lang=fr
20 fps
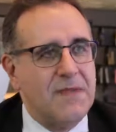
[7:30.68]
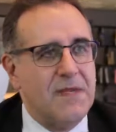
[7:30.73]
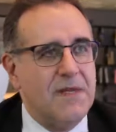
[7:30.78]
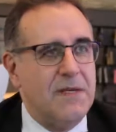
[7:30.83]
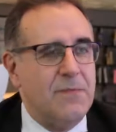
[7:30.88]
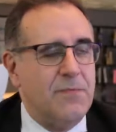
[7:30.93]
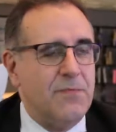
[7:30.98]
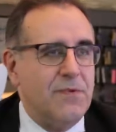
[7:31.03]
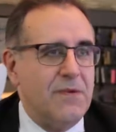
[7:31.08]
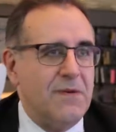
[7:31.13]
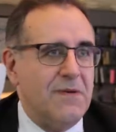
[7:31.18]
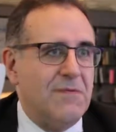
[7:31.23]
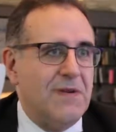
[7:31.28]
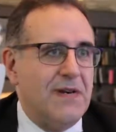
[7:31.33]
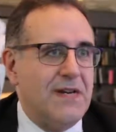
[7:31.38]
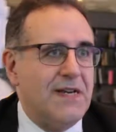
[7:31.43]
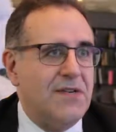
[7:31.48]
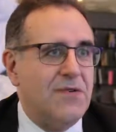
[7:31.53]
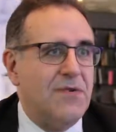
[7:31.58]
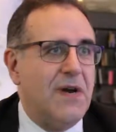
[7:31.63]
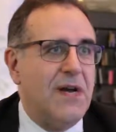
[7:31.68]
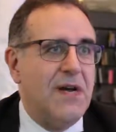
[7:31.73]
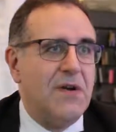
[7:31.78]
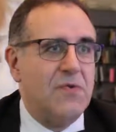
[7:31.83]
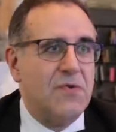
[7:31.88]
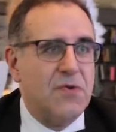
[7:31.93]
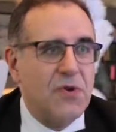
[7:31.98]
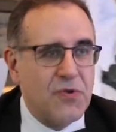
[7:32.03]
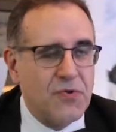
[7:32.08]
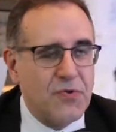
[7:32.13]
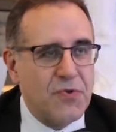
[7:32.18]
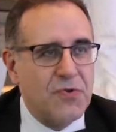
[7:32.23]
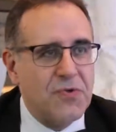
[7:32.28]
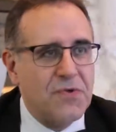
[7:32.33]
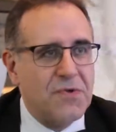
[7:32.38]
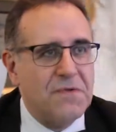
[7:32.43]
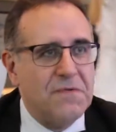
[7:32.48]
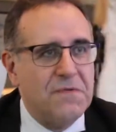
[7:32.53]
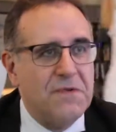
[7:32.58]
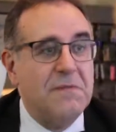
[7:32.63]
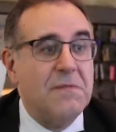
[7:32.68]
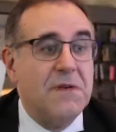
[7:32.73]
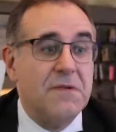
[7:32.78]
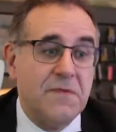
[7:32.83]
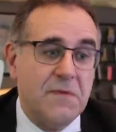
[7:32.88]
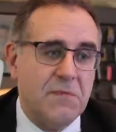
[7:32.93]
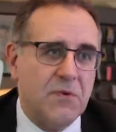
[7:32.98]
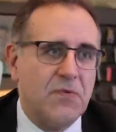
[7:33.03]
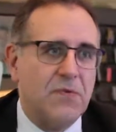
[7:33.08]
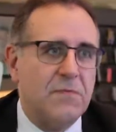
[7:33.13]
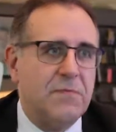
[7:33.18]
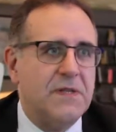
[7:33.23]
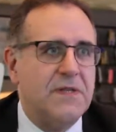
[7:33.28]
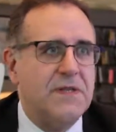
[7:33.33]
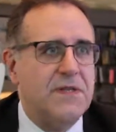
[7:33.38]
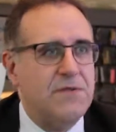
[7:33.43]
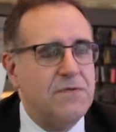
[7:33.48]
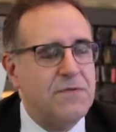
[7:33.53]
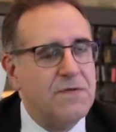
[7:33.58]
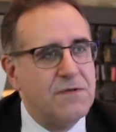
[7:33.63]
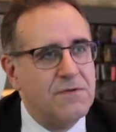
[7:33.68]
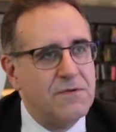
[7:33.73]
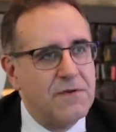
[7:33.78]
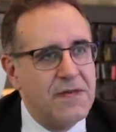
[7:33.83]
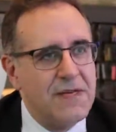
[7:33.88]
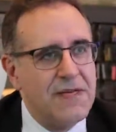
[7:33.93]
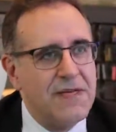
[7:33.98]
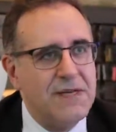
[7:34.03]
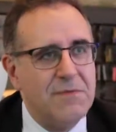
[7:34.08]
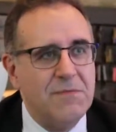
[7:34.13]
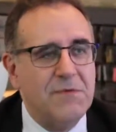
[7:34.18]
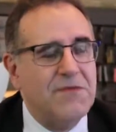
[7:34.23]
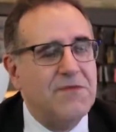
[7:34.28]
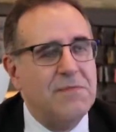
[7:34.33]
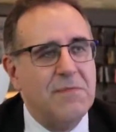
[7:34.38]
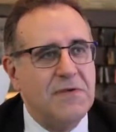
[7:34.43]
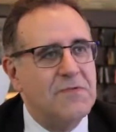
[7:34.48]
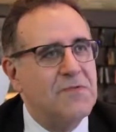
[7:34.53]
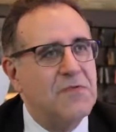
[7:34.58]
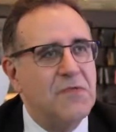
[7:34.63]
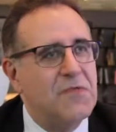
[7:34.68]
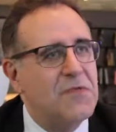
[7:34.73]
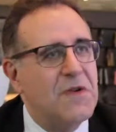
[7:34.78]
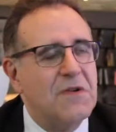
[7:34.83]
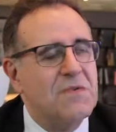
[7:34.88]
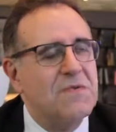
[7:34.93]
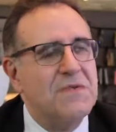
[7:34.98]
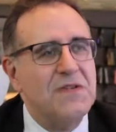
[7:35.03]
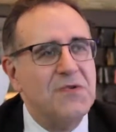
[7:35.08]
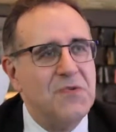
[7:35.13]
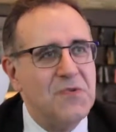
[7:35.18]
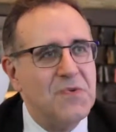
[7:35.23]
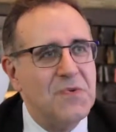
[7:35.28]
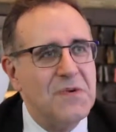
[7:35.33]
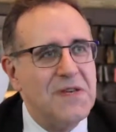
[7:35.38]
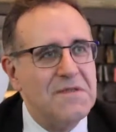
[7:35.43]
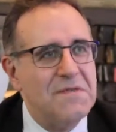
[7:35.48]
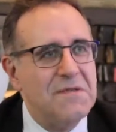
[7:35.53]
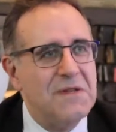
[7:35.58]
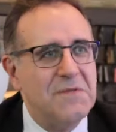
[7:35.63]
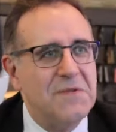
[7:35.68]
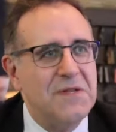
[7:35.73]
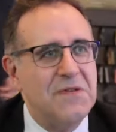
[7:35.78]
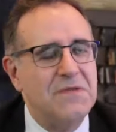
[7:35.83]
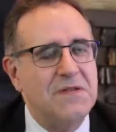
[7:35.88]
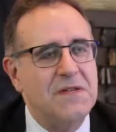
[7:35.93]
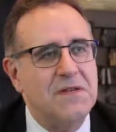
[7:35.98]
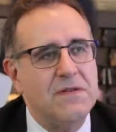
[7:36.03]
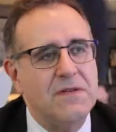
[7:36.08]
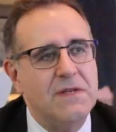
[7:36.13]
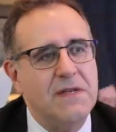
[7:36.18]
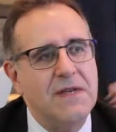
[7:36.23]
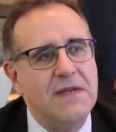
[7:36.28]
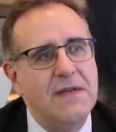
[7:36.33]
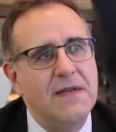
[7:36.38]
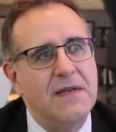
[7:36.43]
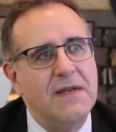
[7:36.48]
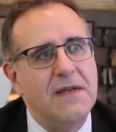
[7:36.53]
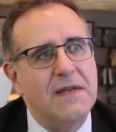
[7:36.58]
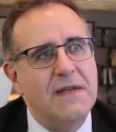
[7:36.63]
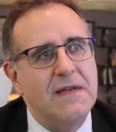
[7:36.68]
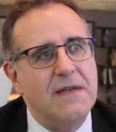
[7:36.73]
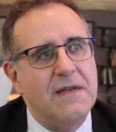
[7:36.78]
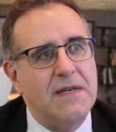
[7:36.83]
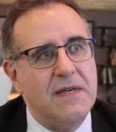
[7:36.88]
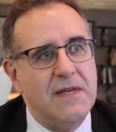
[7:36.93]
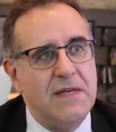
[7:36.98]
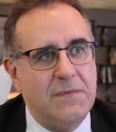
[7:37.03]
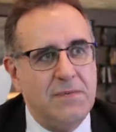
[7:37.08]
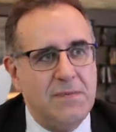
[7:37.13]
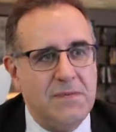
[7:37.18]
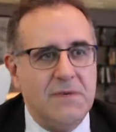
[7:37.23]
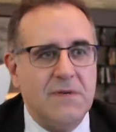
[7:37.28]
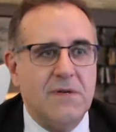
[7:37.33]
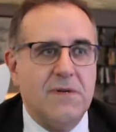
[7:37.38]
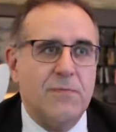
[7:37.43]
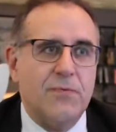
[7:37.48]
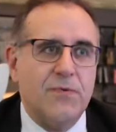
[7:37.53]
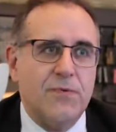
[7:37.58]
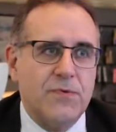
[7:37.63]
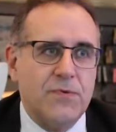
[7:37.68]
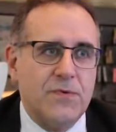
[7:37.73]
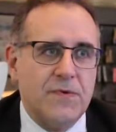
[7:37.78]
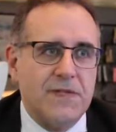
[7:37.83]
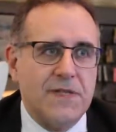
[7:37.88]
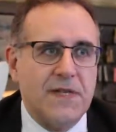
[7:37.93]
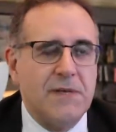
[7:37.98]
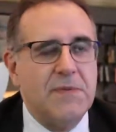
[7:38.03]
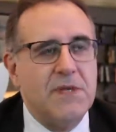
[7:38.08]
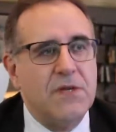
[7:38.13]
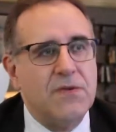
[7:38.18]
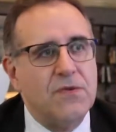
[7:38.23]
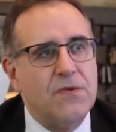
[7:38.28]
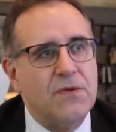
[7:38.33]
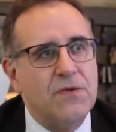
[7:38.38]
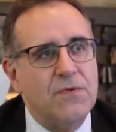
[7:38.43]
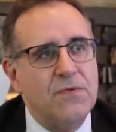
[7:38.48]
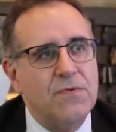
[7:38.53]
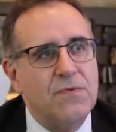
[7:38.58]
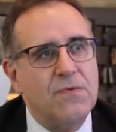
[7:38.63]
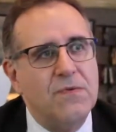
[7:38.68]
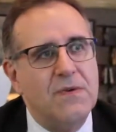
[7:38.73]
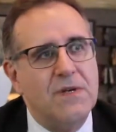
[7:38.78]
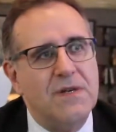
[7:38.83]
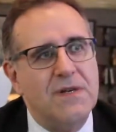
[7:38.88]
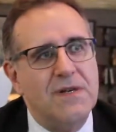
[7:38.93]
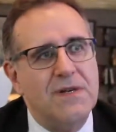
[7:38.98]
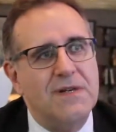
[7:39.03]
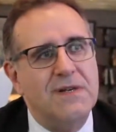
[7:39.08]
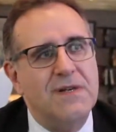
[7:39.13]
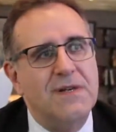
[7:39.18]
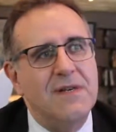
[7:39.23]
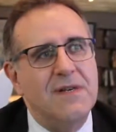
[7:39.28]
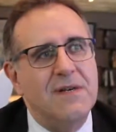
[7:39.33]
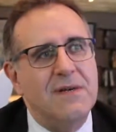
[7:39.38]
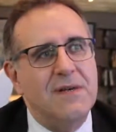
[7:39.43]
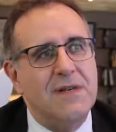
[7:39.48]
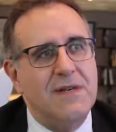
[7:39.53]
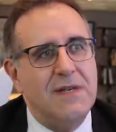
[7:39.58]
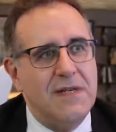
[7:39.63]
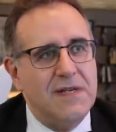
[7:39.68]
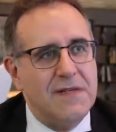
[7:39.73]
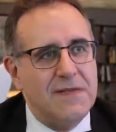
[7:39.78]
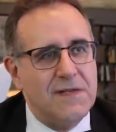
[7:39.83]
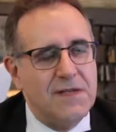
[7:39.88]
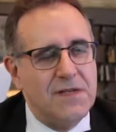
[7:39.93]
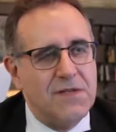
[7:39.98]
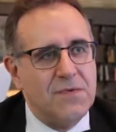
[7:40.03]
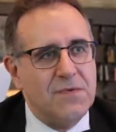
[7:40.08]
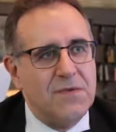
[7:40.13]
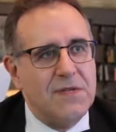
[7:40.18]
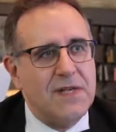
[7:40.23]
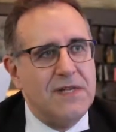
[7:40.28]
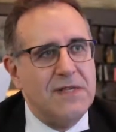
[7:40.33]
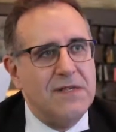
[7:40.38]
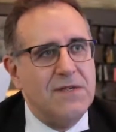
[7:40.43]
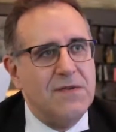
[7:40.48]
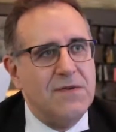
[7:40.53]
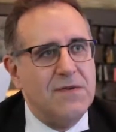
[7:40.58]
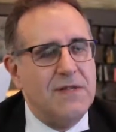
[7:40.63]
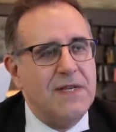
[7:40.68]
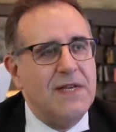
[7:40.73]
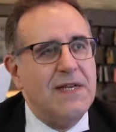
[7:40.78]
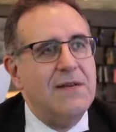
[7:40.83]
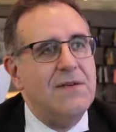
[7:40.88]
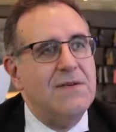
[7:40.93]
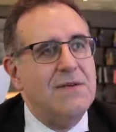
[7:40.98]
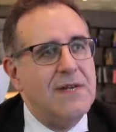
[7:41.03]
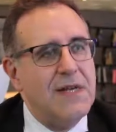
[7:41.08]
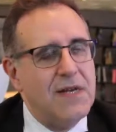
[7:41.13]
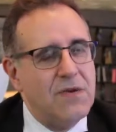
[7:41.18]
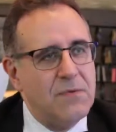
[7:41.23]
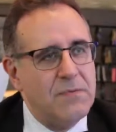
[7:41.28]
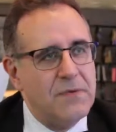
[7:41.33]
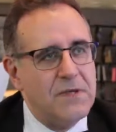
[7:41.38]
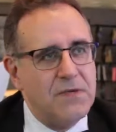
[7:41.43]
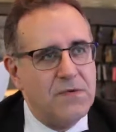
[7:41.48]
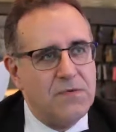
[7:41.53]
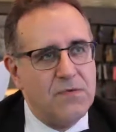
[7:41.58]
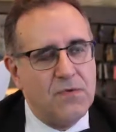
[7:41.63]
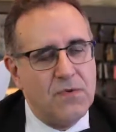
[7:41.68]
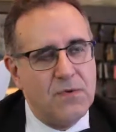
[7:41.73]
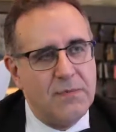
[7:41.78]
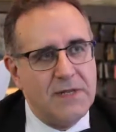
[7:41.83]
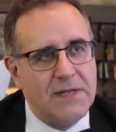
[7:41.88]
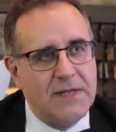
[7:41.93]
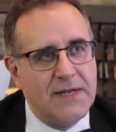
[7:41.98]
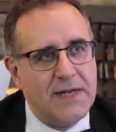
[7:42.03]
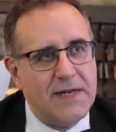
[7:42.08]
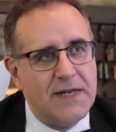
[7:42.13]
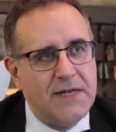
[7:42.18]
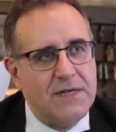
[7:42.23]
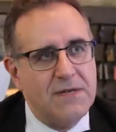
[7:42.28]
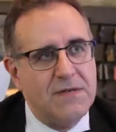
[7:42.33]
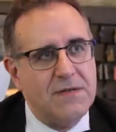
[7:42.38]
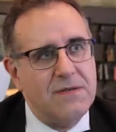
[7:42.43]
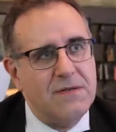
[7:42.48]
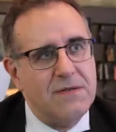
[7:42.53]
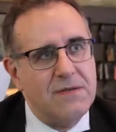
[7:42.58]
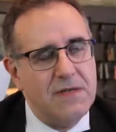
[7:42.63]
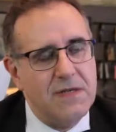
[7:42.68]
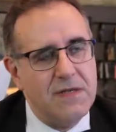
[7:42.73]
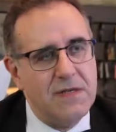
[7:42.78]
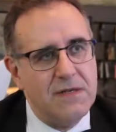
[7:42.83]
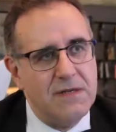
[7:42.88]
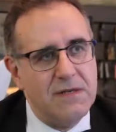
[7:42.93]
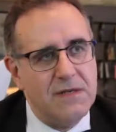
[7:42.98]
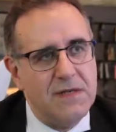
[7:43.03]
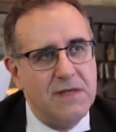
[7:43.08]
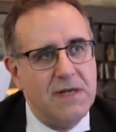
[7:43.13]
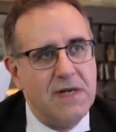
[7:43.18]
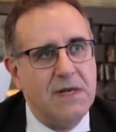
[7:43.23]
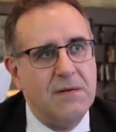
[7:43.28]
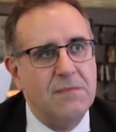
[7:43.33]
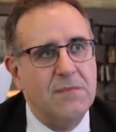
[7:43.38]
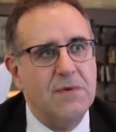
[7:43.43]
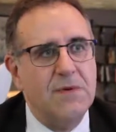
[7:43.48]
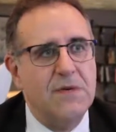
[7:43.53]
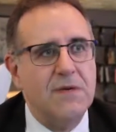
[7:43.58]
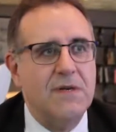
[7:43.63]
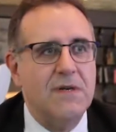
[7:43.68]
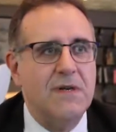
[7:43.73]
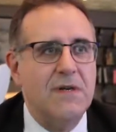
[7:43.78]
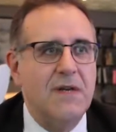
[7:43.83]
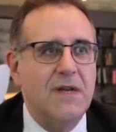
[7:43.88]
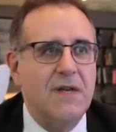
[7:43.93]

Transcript: Et puis voilà, il y aura encore d'autres films, un film en compétition, Stray. Moi, je ne vais pas vous raconter tous les films néo-zélandais. Et en plus de ça, bien entendu, euh, les sections traditionnelles, la compétition de court métrage, qui est généralement euh,